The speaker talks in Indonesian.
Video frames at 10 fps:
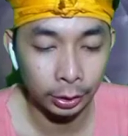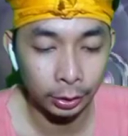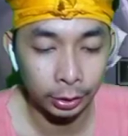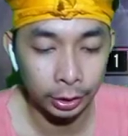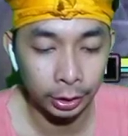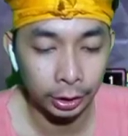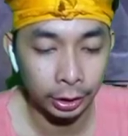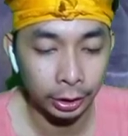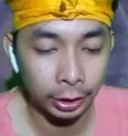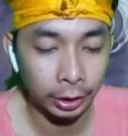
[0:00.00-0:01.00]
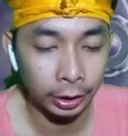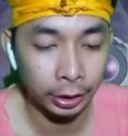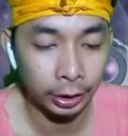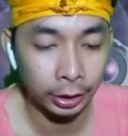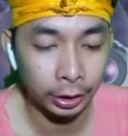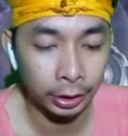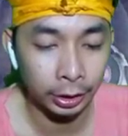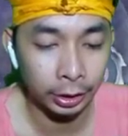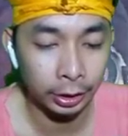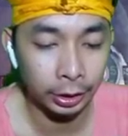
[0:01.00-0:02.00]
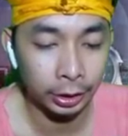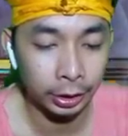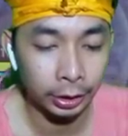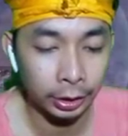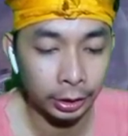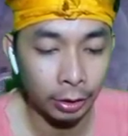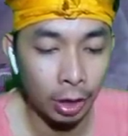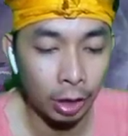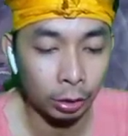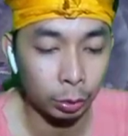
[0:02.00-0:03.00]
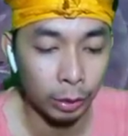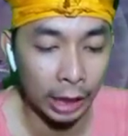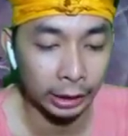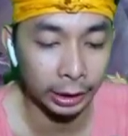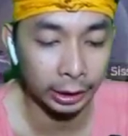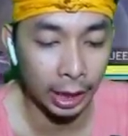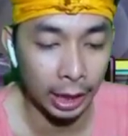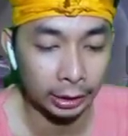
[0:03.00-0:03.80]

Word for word: nih, nih, nih, nih, nih, nih, nih, nih, nih, nih, nih, nih, oh kurang dikit lagi